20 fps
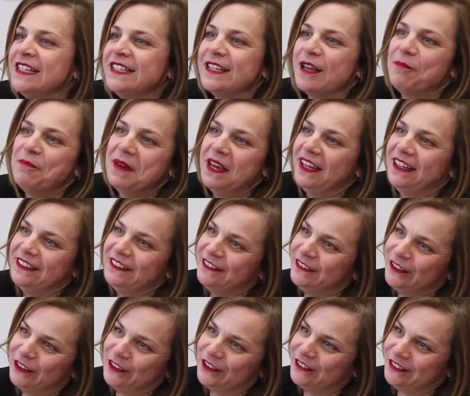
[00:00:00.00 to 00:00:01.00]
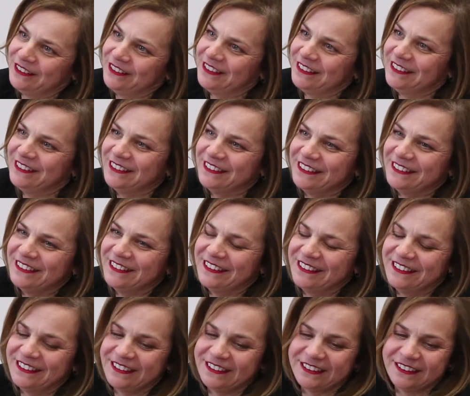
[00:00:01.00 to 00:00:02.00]
Sapendo
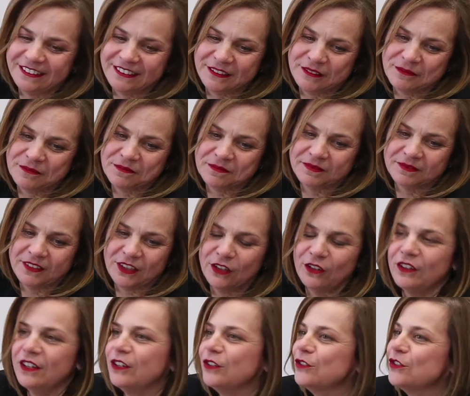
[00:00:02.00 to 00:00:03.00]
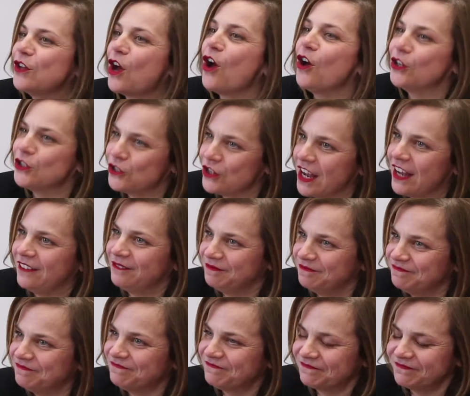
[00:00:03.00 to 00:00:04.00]
Uh, io ero socia
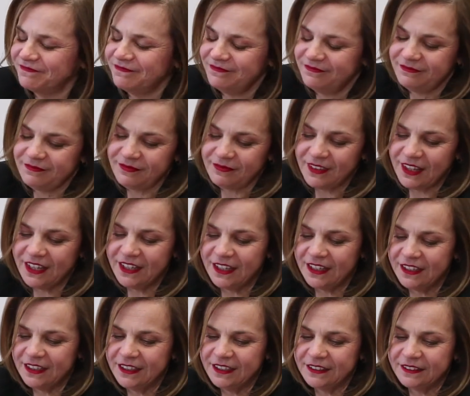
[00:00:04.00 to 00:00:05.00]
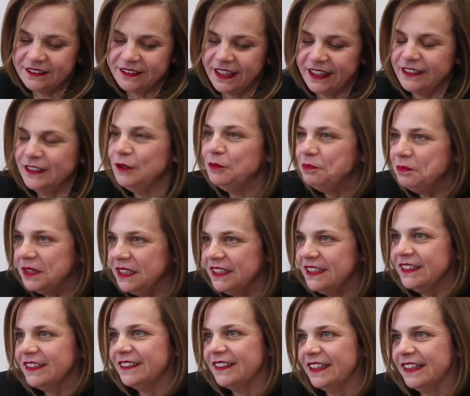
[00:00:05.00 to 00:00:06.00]
eh, di
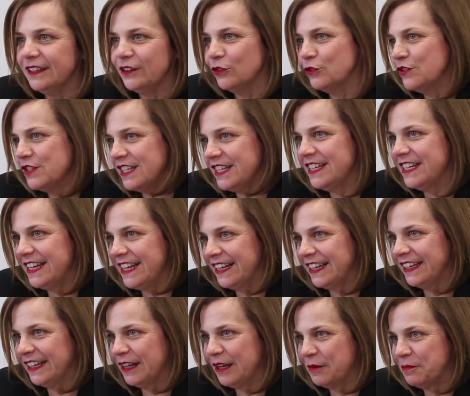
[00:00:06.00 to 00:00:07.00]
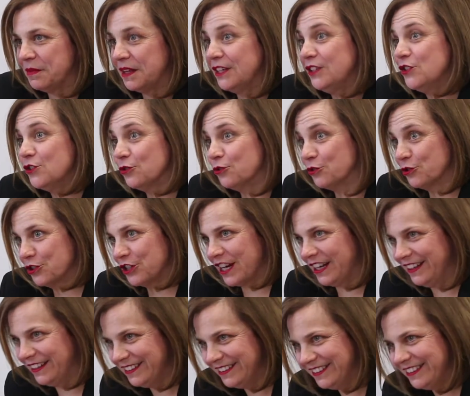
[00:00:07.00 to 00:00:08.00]
IDP, il consigliere per i
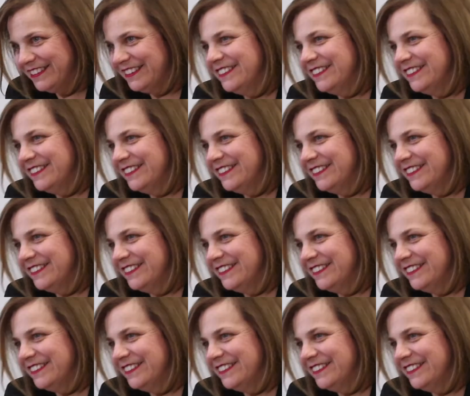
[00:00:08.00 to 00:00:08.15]
social,